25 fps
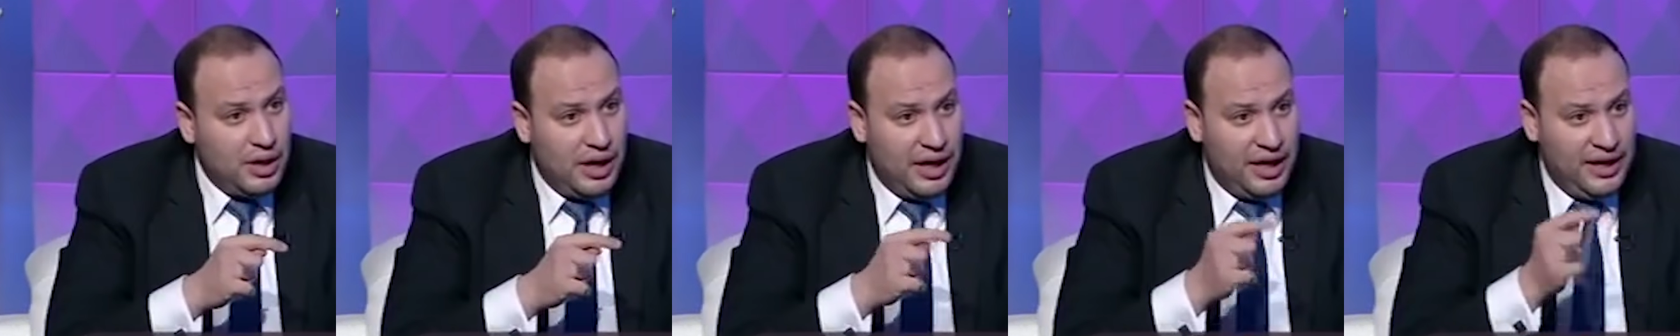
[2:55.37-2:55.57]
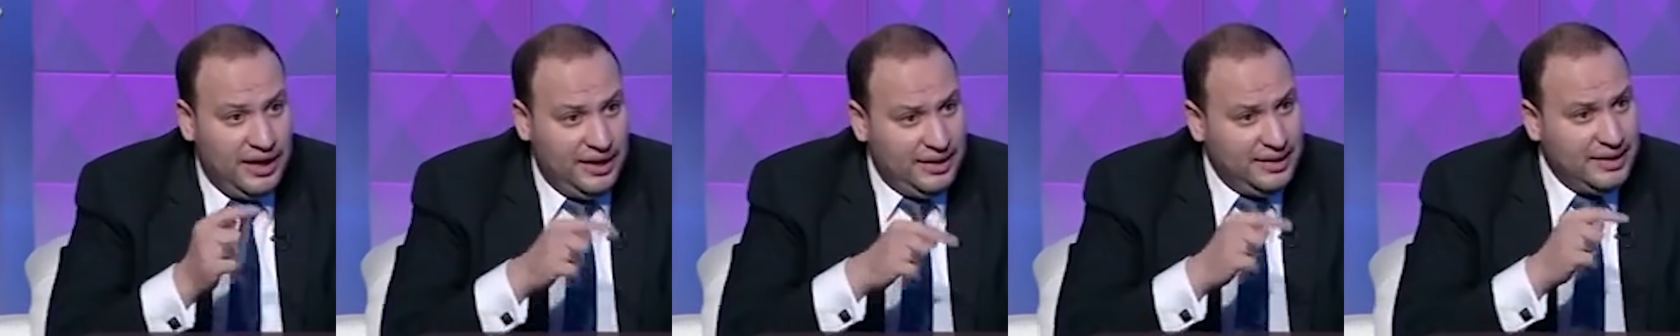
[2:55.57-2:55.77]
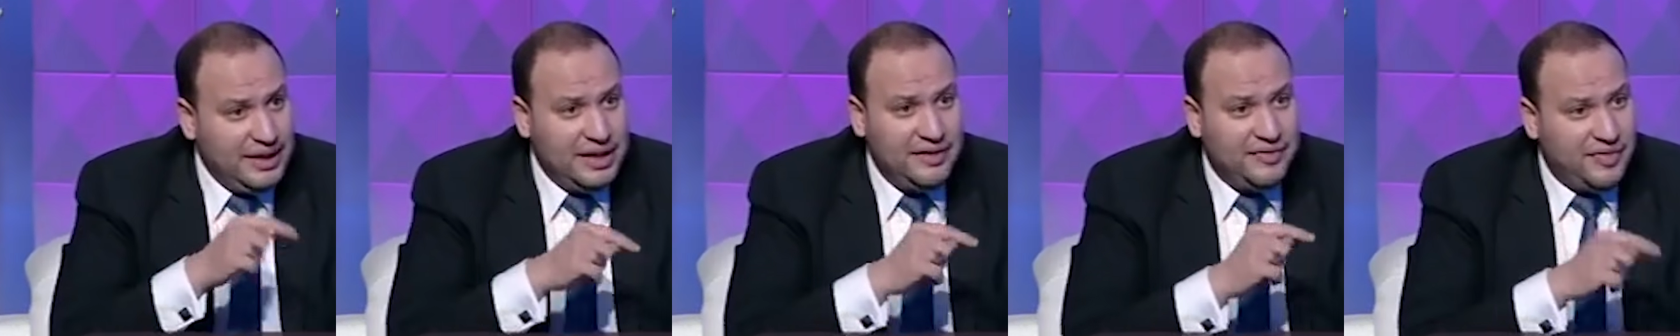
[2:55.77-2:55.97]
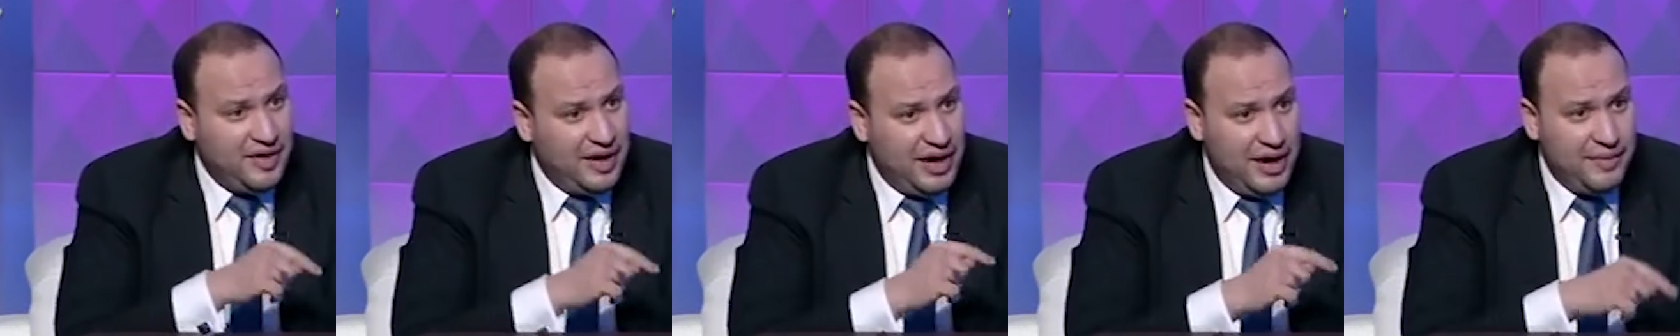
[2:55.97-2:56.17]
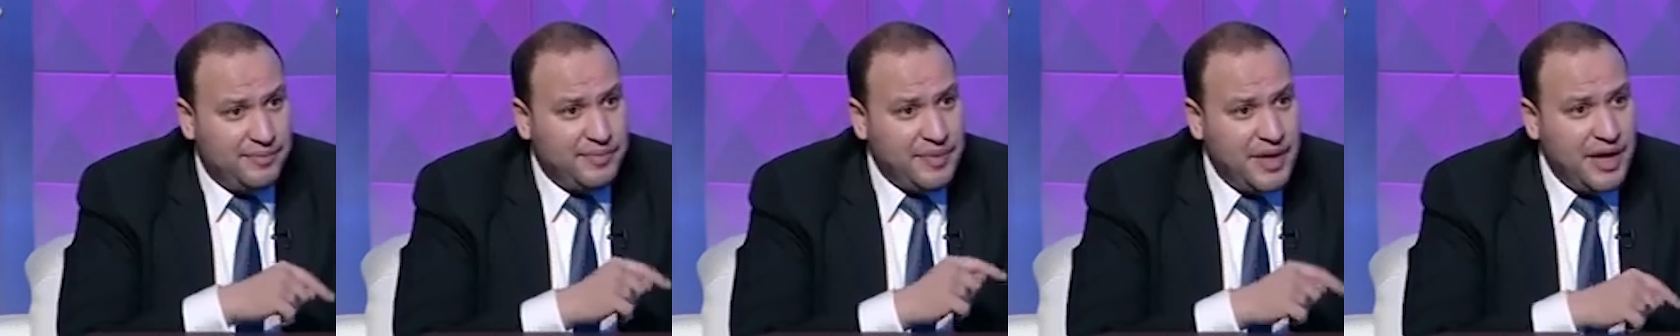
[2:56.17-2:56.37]
عندا في
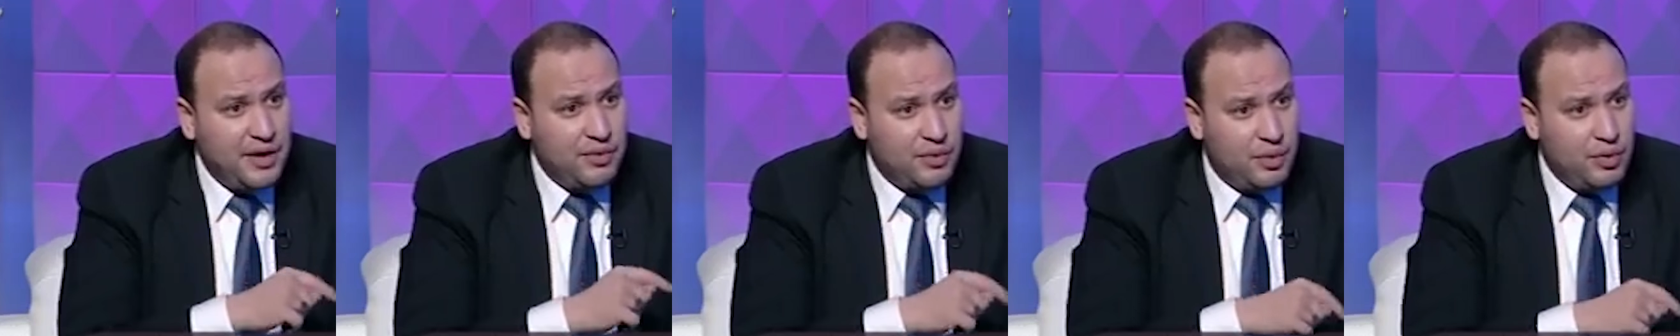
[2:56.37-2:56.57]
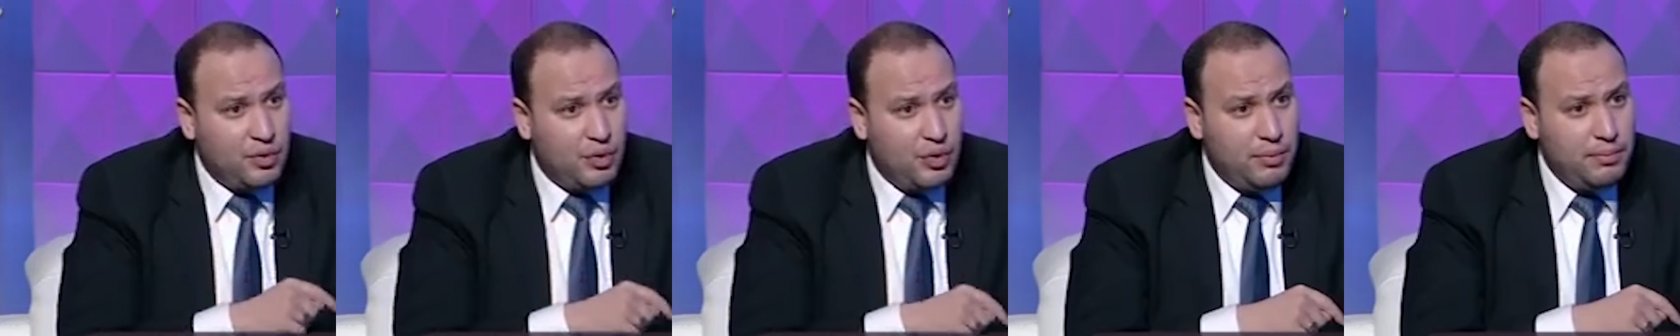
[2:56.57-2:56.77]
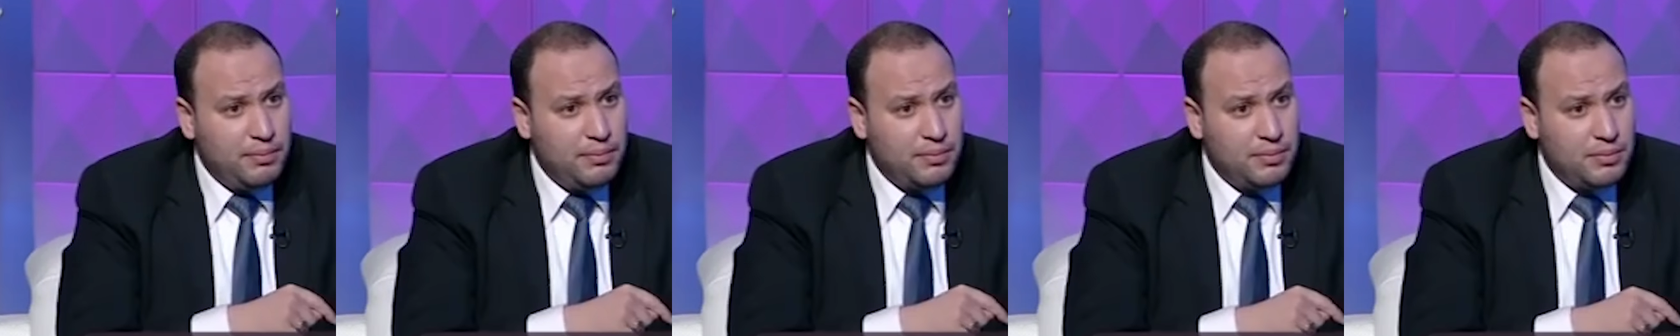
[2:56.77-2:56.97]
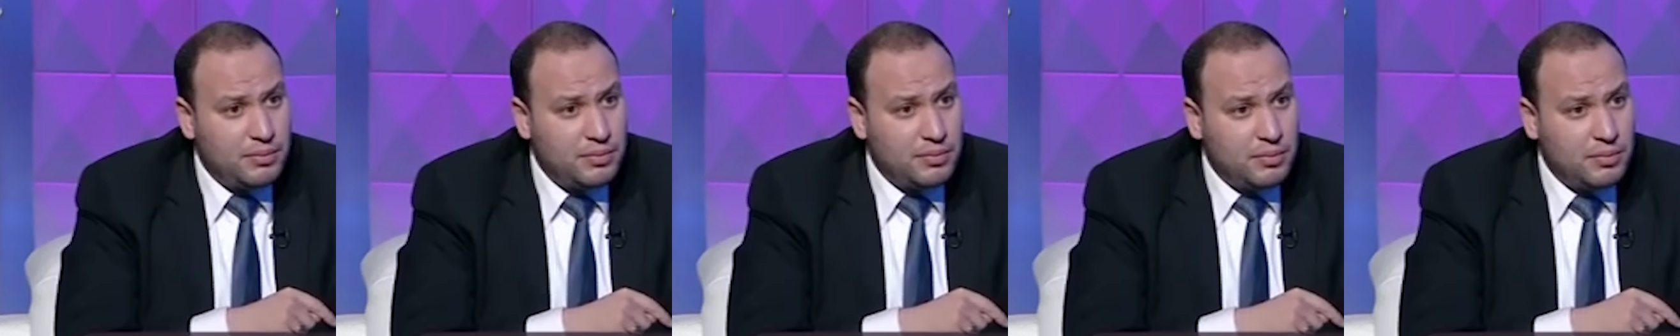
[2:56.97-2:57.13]
الابناء والام